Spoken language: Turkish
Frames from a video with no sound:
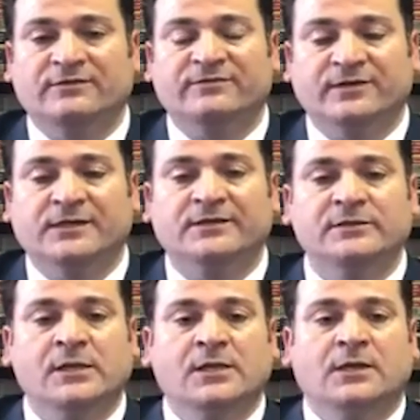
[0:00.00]
Fakat
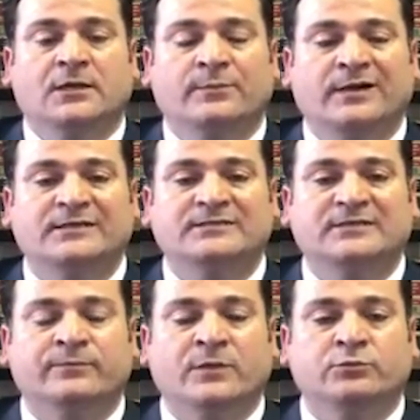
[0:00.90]

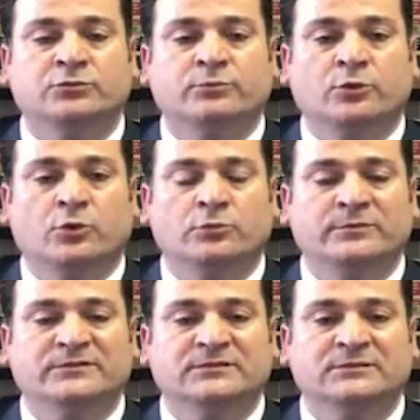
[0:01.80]
maalesef bunun böyle
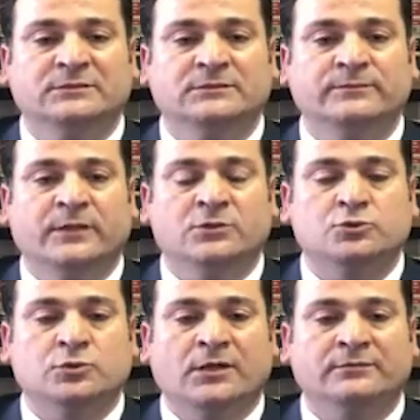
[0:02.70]
olmadığını
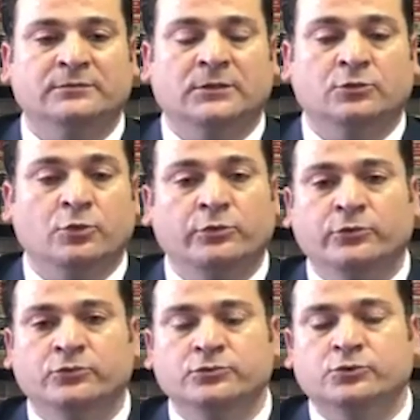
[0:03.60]
şu an
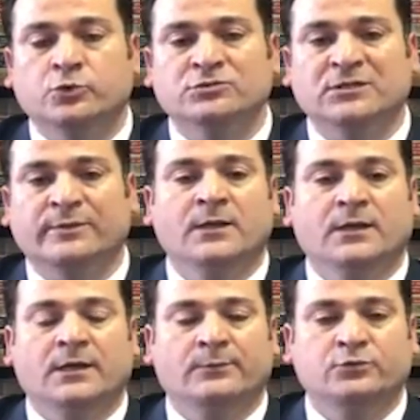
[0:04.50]
görüyoruz. Çoğu zaman
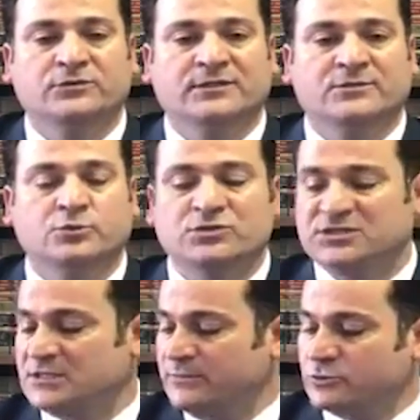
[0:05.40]
buradaki suç
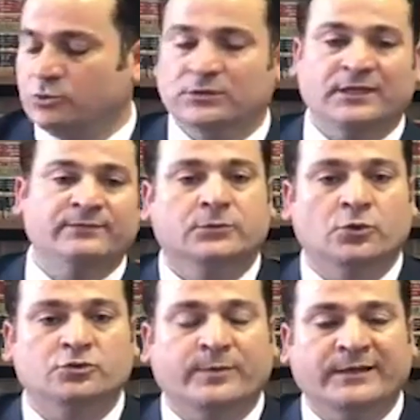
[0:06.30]
işlemiş olan
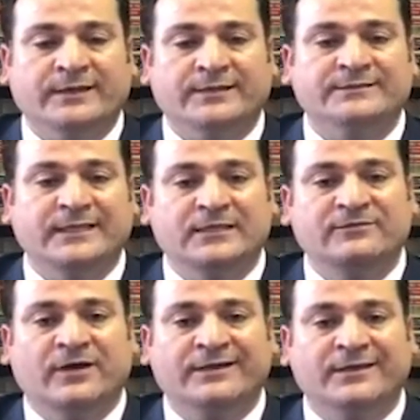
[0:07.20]
göçmenler değil
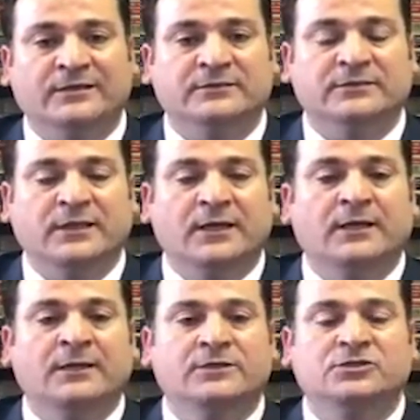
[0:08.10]
ve aynı anda da
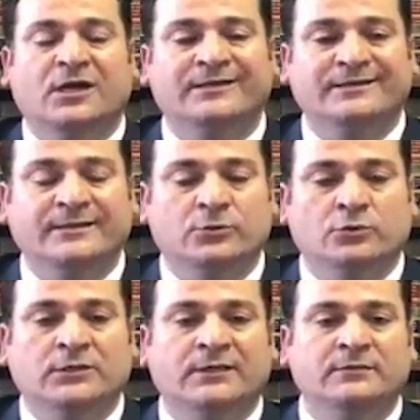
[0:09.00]
işte aileleri
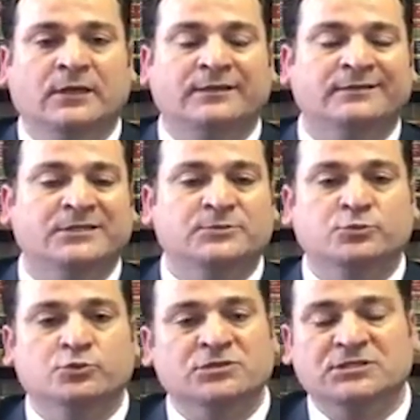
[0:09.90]
olan, aynı anda hiçbir
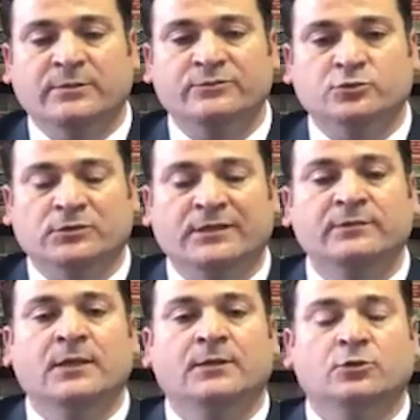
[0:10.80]
suç işlememiş olan
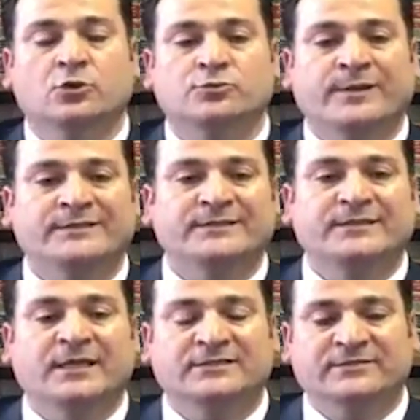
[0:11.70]
göçmenleri
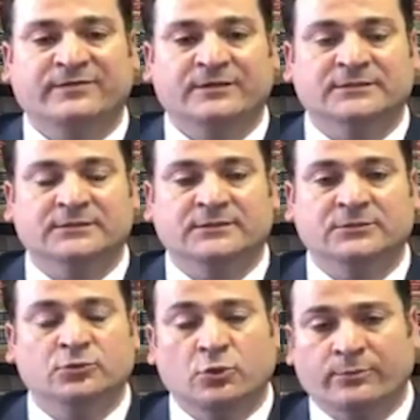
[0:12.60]
de hedef
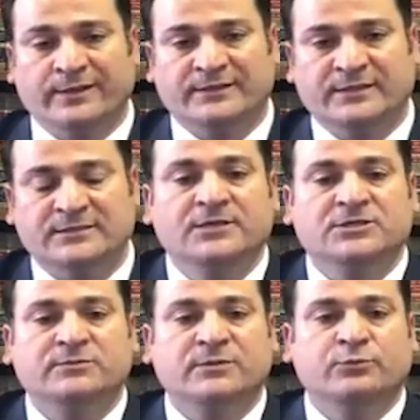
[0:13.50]
aldıklarını görmekteyiz.
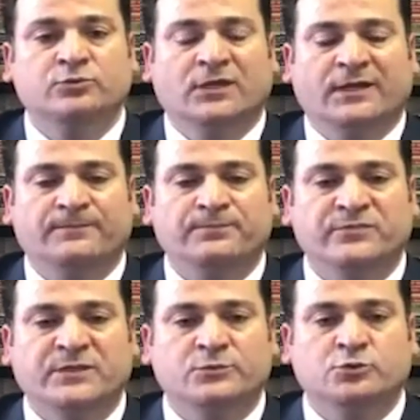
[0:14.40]
Şimdi burada
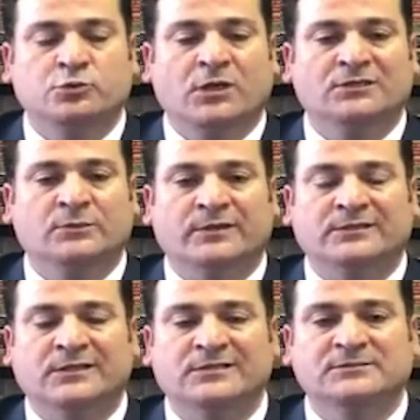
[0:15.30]
tabii şunu
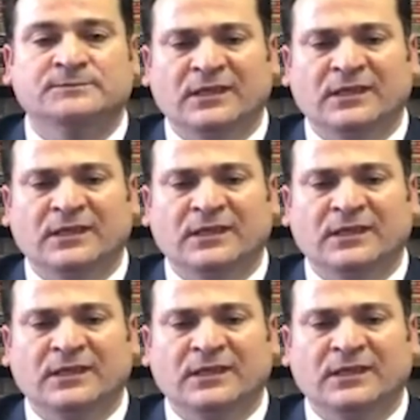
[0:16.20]
anlamak lazım.